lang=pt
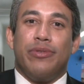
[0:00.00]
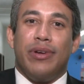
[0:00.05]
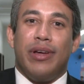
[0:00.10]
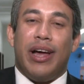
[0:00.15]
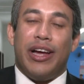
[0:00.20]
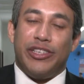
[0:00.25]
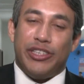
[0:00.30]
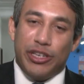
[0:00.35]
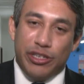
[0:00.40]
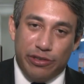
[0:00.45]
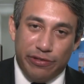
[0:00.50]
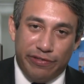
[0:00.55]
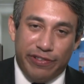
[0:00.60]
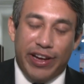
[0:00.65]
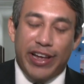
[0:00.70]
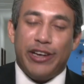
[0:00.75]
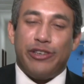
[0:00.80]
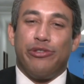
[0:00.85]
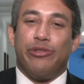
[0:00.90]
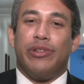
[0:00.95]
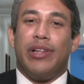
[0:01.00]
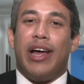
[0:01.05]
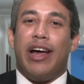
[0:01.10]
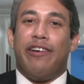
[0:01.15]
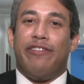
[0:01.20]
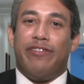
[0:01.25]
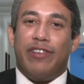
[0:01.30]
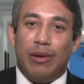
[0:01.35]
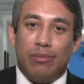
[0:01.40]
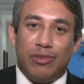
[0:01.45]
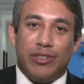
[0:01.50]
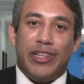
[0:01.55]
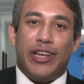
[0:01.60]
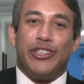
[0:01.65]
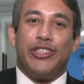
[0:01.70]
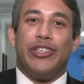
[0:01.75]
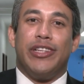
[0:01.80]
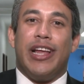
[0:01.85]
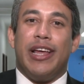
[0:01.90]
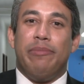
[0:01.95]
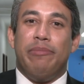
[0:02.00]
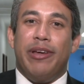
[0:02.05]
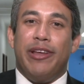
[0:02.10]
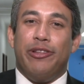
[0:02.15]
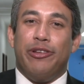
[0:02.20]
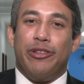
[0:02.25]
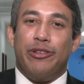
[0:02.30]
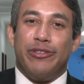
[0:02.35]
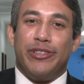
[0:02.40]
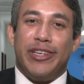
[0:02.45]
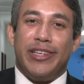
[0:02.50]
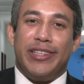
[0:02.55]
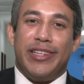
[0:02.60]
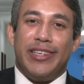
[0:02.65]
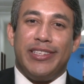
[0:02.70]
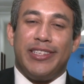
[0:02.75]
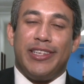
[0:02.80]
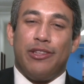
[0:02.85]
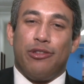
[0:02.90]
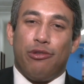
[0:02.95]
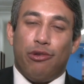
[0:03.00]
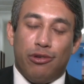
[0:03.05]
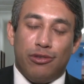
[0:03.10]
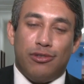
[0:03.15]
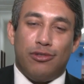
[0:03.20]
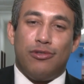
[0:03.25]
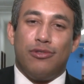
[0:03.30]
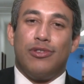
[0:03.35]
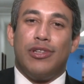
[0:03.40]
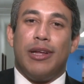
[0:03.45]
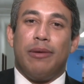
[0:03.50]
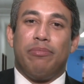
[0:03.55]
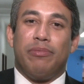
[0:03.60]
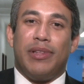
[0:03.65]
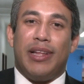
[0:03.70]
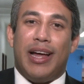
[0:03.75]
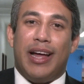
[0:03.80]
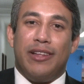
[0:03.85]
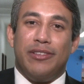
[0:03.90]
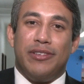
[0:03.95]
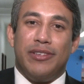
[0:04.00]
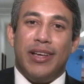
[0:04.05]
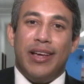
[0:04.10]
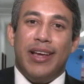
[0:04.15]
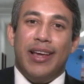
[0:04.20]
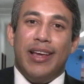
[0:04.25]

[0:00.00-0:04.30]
a gente vai ajudar, vamos destinar emenda, eu tenho certeza que todos os deputados